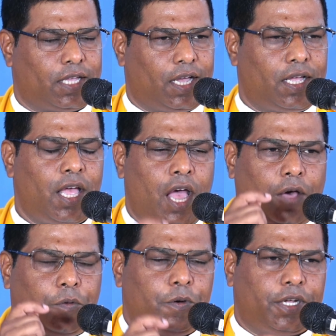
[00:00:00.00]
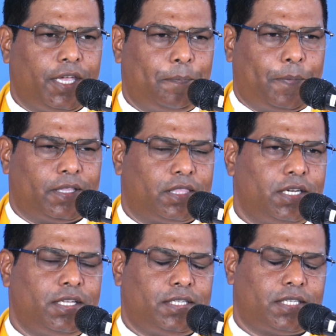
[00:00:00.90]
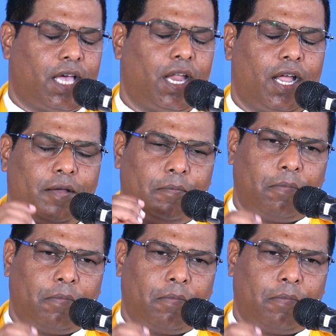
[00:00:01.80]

था और उनकी पत्नी सारा